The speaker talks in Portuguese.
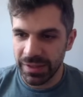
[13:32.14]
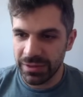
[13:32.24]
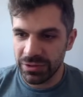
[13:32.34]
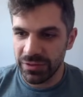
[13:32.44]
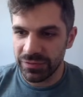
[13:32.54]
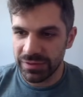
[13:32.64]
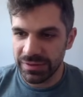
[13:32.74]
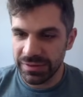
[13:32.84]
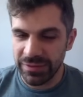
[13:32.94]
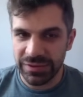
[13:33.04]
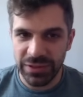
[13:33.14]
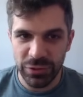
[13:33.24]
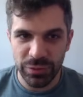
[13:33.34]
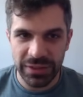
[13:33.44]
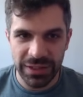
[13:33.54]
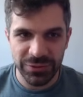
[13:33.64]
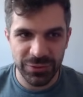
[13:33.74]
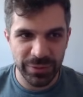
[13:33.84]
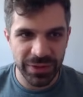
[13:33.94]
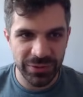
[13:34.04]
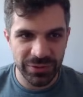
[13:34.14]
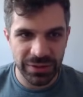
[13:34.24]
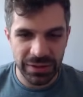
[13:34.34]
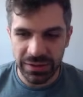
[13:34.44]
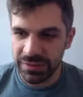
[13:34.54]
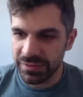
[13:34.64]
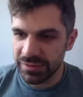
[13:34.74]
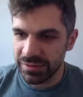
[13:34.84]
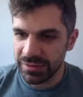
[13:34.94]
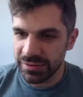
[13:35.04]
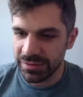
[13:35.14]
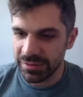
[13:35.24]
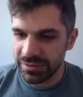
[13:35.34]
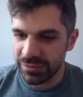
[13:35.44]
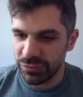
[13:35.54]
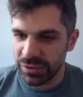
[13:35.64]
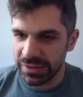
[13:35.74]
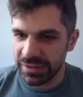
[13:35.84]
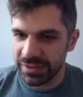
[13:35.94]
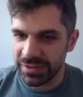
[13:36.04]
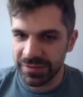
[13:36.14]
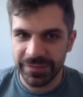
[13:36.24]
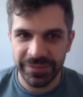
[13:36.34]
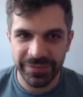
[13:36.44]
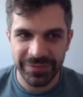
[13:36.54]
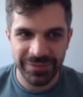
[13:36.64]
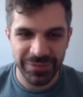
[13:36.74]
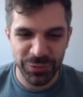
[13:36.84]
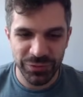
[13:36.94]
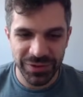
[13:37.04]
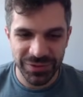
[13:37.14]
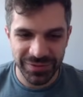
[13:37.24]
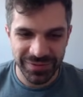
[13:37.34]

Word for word: Não deve... Vocês devem estar incomodados com o barulho da, da furadeira, né? Do vídeo.